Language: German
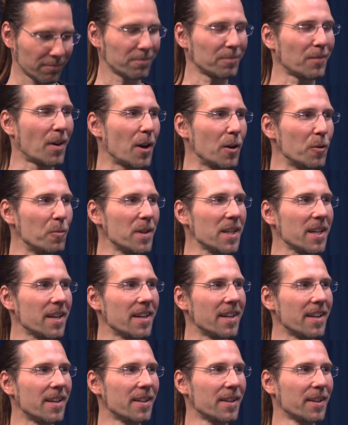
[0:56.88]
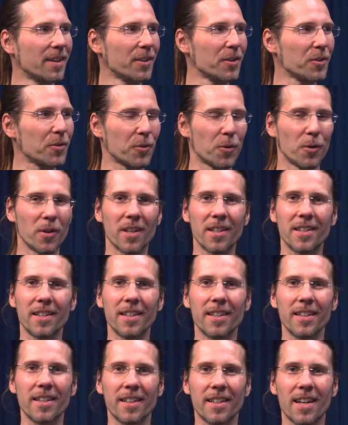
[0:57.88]
Hallo Michael. Hallo Schön, Marc dass
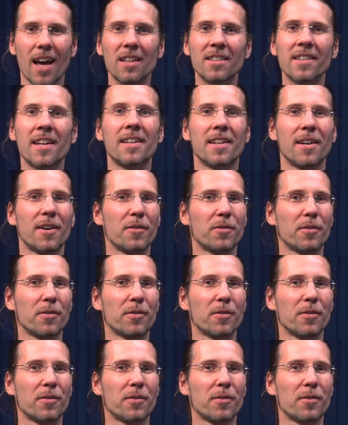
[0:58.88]
ich da sein darf.